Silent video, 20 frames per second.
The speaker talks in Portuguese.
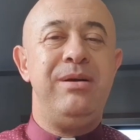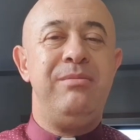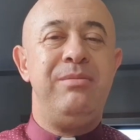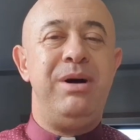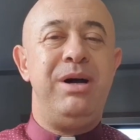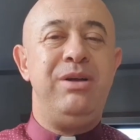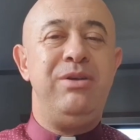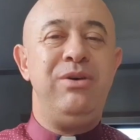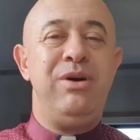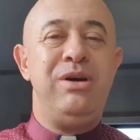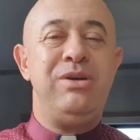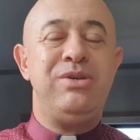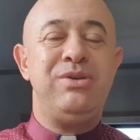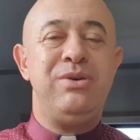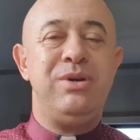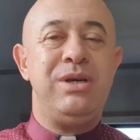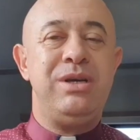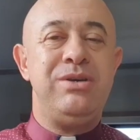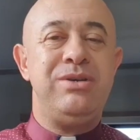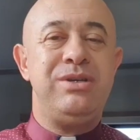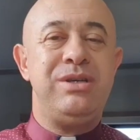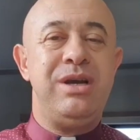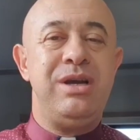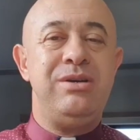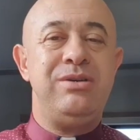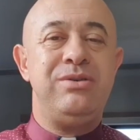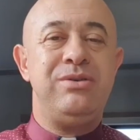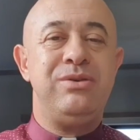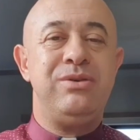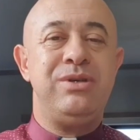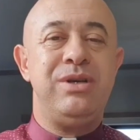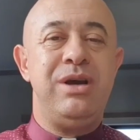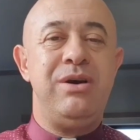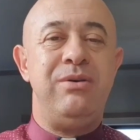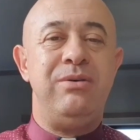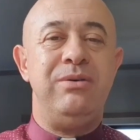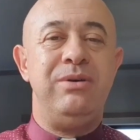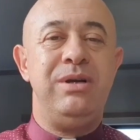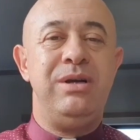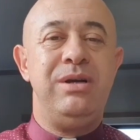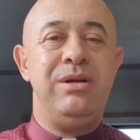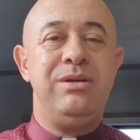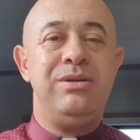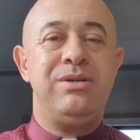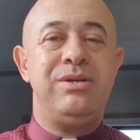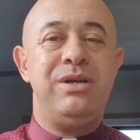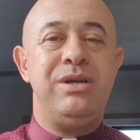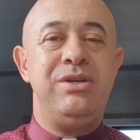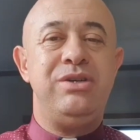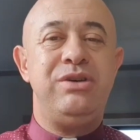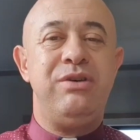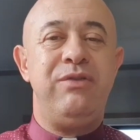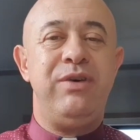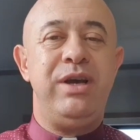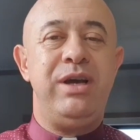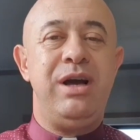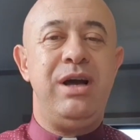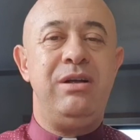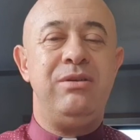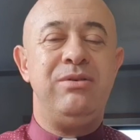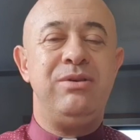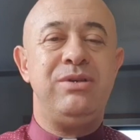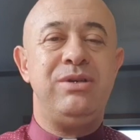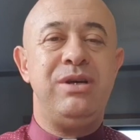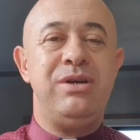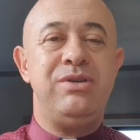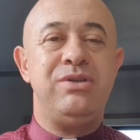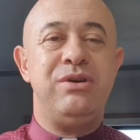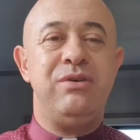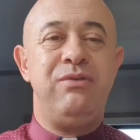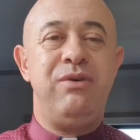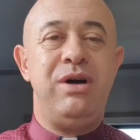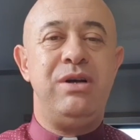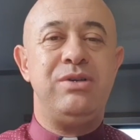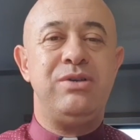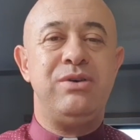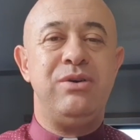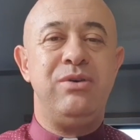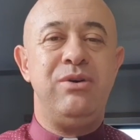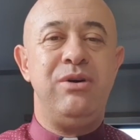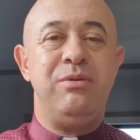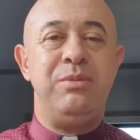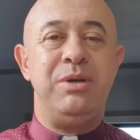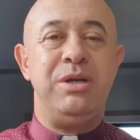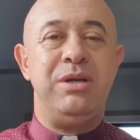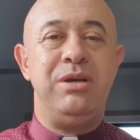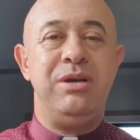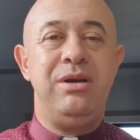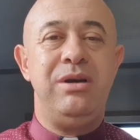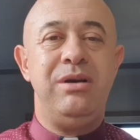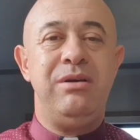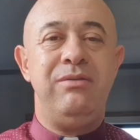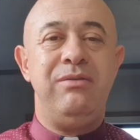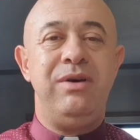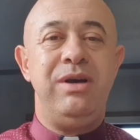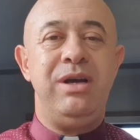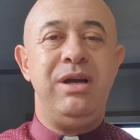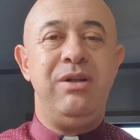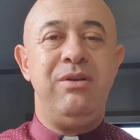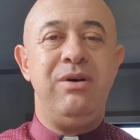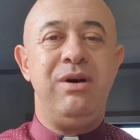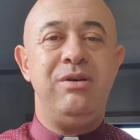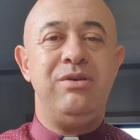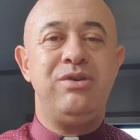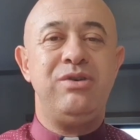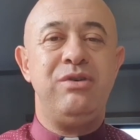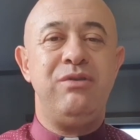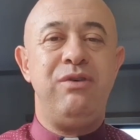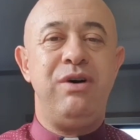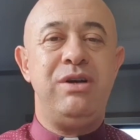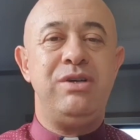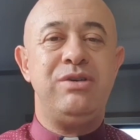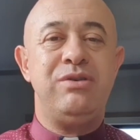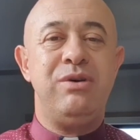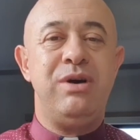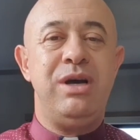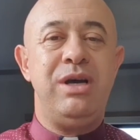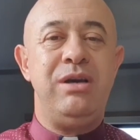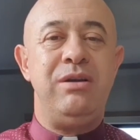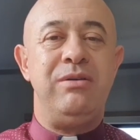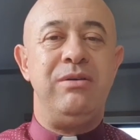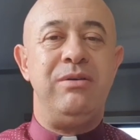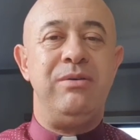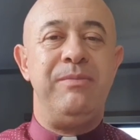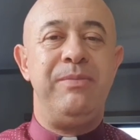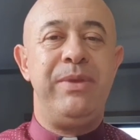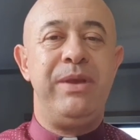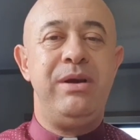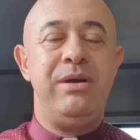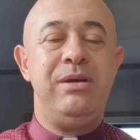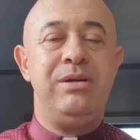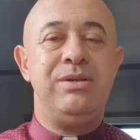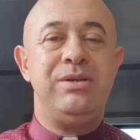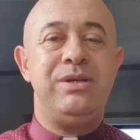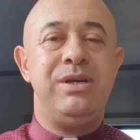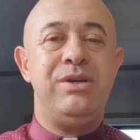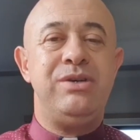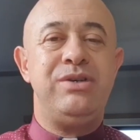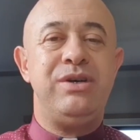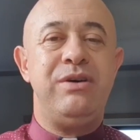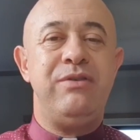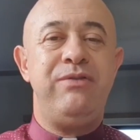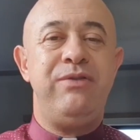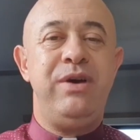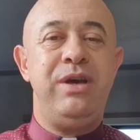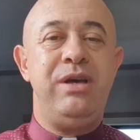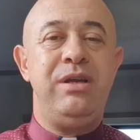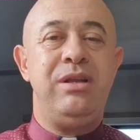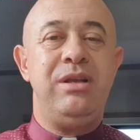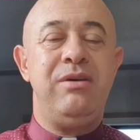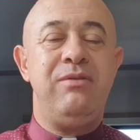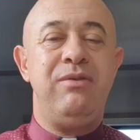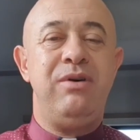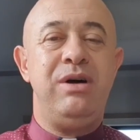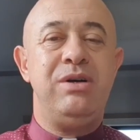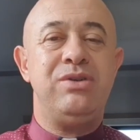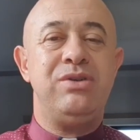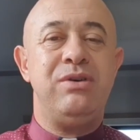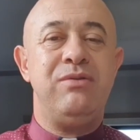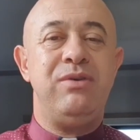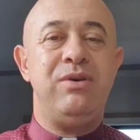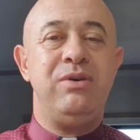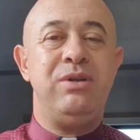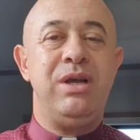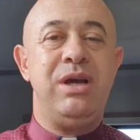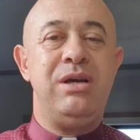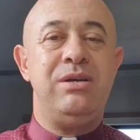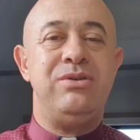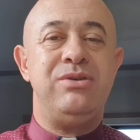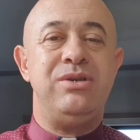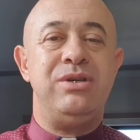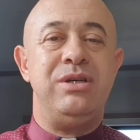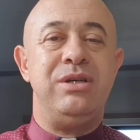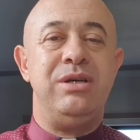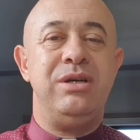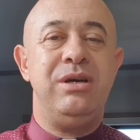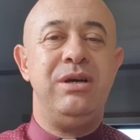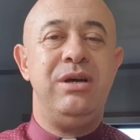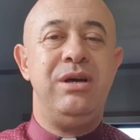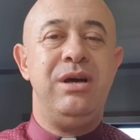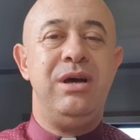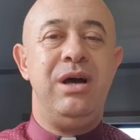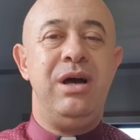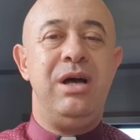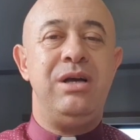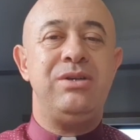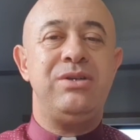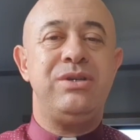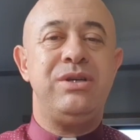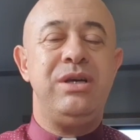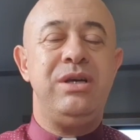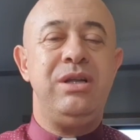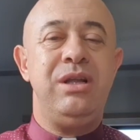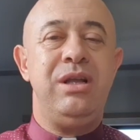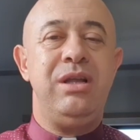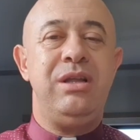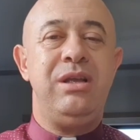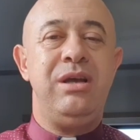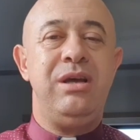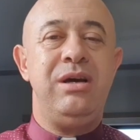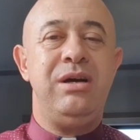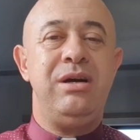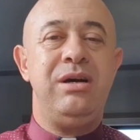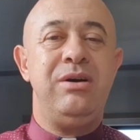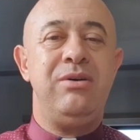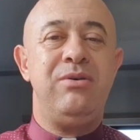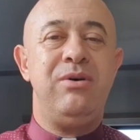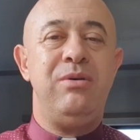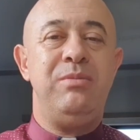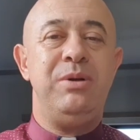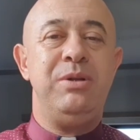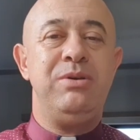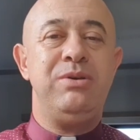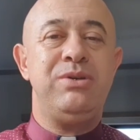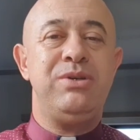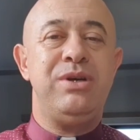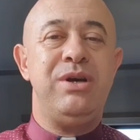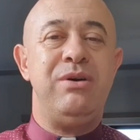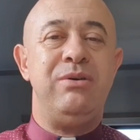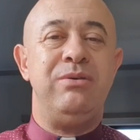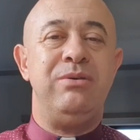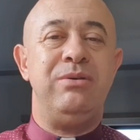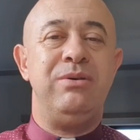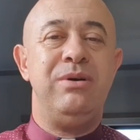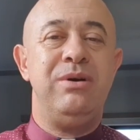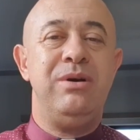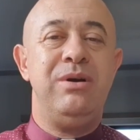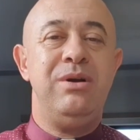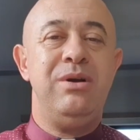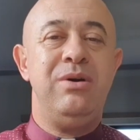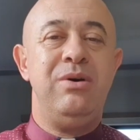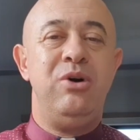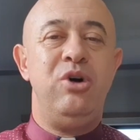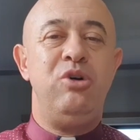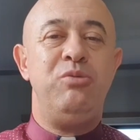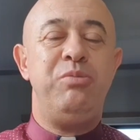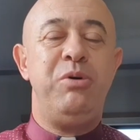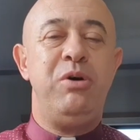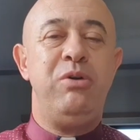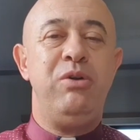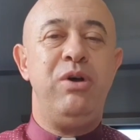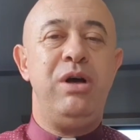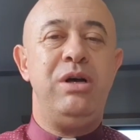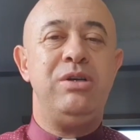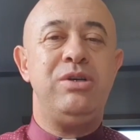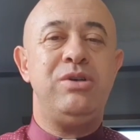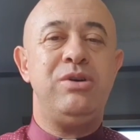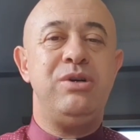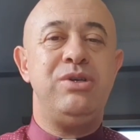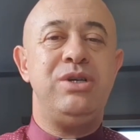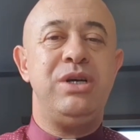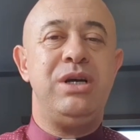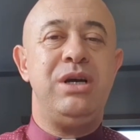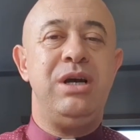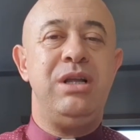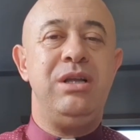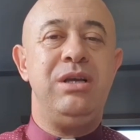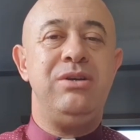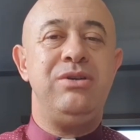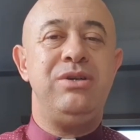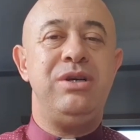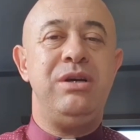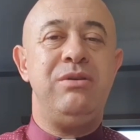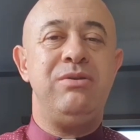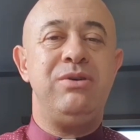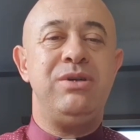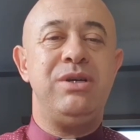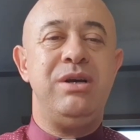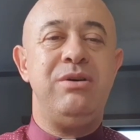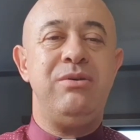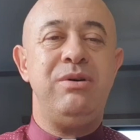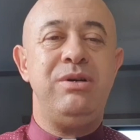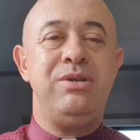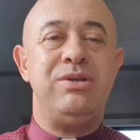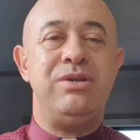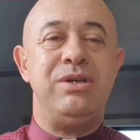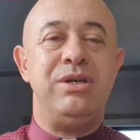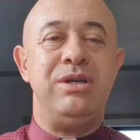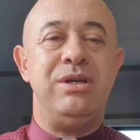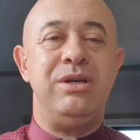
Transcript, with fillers: Pai nosso que estais no céu, santificado seja o vosso nome. Venha a nós o vosso reino. Seja feita a vossa vontade, assim na terra como no céu. O pão nosso de cada dia nos dai hoje.